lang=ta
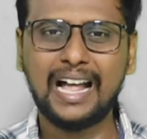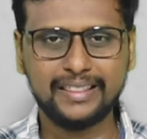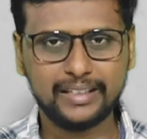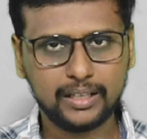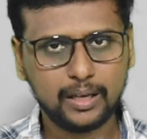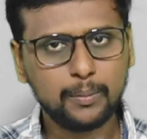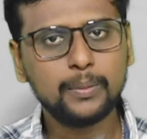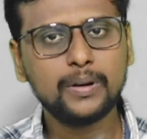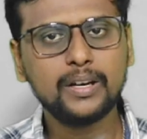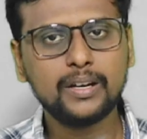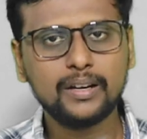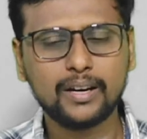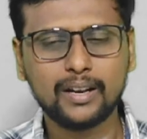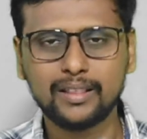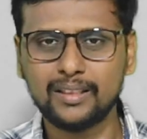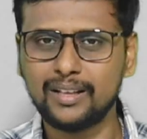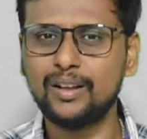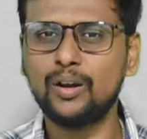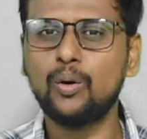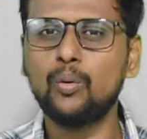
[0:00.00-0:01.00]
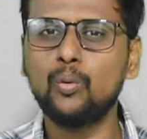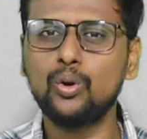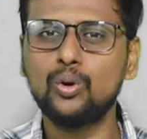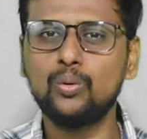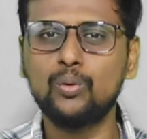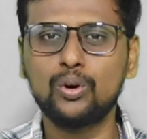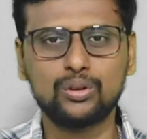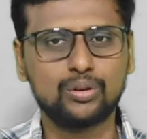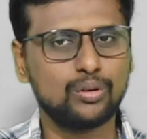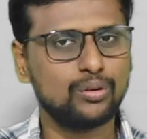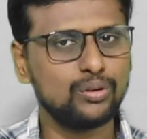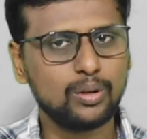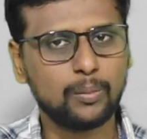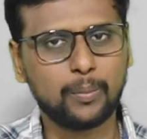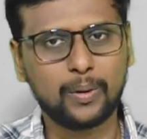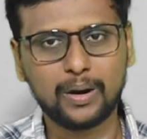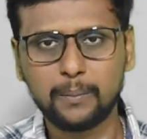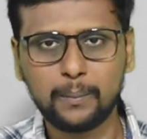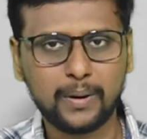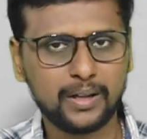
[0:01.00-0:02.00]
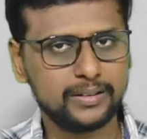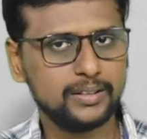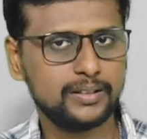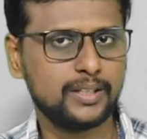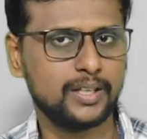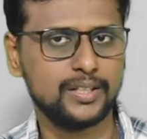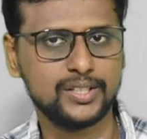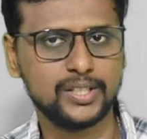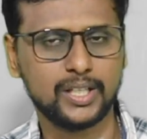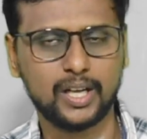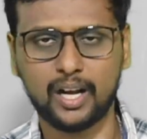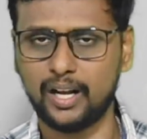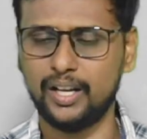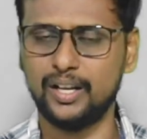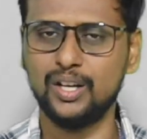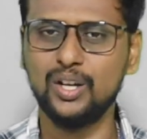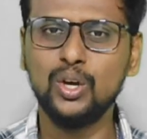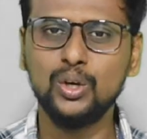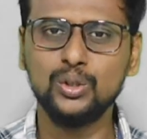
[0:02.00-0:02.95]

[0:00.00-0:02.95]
அது எப்படின்றத ஒரு ஒருத்தரும் இந்த படம் பார்த்து தெரிஞ்சுக்கோங்க